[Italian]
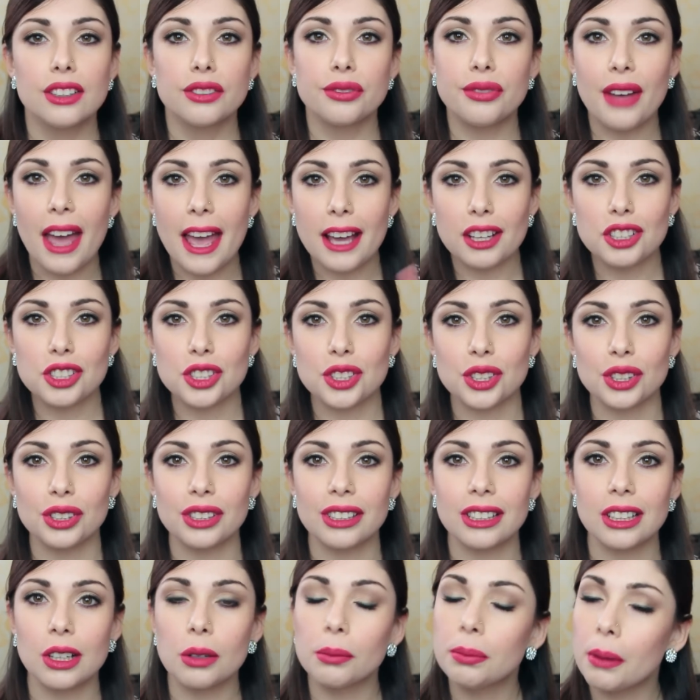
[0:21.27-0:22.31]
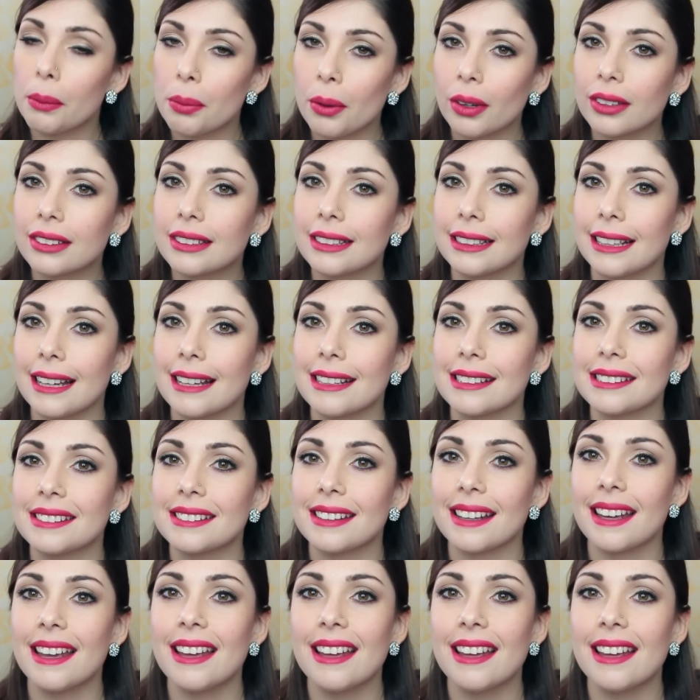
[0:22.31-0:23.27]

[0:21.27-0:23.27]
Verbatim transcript: fashion, un po' più attinente